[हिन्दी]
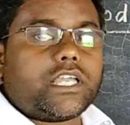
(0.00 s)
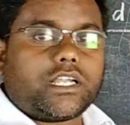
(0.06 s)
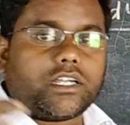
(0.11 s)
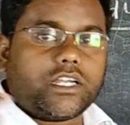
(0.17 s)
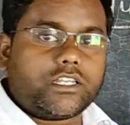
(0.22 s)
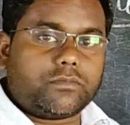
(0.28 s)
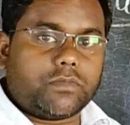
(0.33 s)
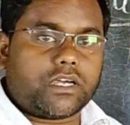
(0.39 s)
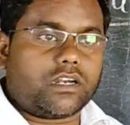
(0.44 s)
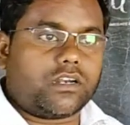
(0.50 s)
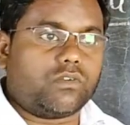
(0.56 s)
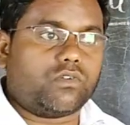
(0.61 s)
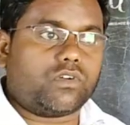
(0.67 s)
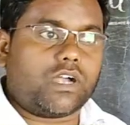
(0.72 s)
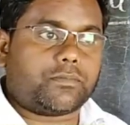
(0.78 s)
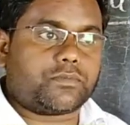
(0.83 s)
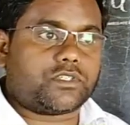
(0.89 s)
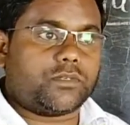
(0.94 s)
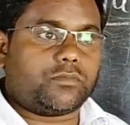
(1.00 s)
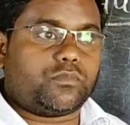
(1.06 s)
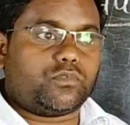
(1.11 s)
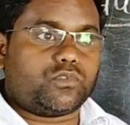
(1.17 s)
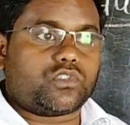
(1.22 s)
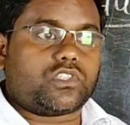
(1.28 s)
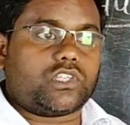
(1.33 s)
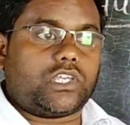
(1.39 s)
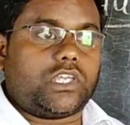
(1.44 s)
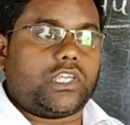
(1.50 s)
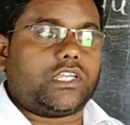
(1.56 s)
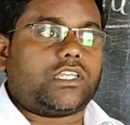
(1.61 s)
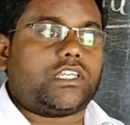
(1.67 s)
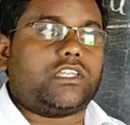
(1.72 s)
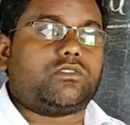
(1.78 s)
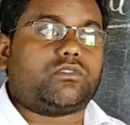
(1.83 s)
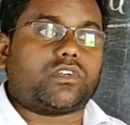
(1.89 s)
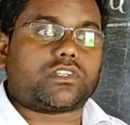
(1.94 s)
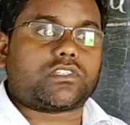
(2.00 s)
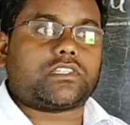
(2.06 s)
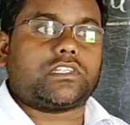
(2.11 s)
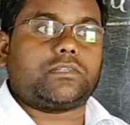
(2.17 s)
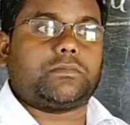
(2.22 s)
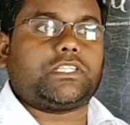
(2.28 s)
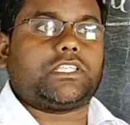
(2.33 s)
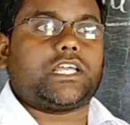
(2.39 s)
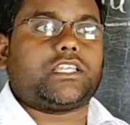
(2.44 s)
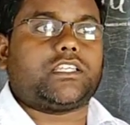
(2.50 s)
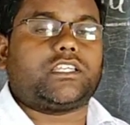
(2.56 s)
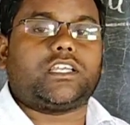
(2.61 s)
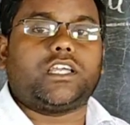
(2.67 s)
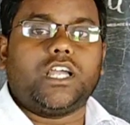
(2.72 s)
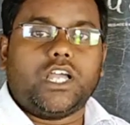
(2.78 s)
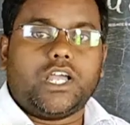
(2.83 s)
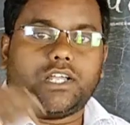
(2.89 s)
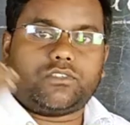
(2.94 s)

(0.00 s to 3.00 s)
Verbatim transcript: चाहे कई बार लोग आपसे पूछते हैं कि इंट्रोडक्शन बताइए